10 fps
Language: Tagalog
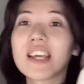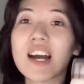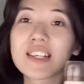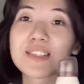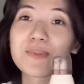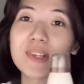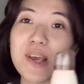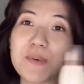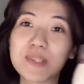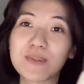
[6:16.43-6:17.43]
asked what
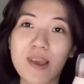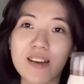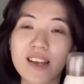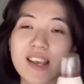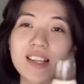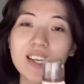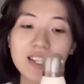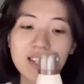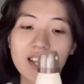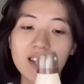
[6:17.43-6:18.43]
I was wearing and he
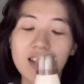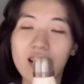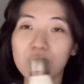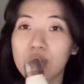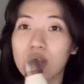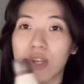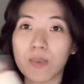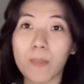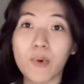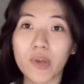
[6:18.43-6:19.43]
said na, uy, ano
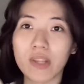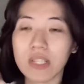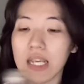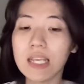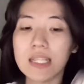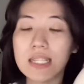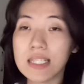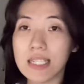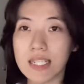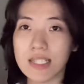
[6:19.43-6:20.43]
yun mo ngayon?
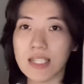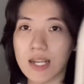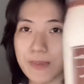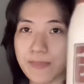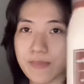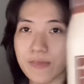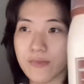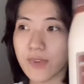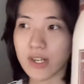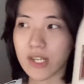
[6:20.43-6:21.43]
This is um
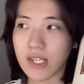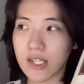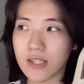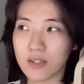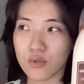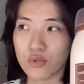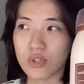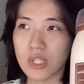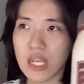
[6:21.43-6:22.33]
very good.